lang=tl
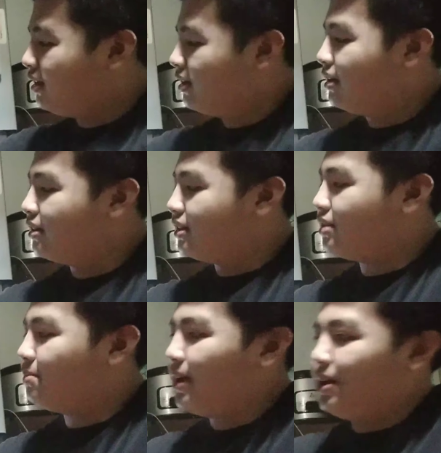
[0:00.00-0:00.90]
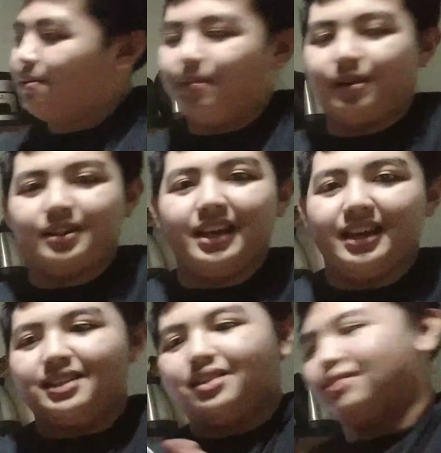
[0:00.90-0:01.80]
Tapos, meron pong
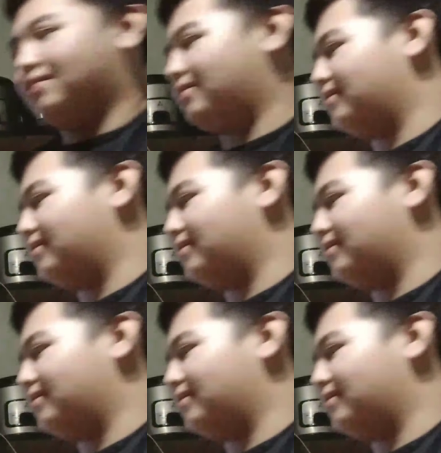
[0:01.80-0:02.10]
sesto.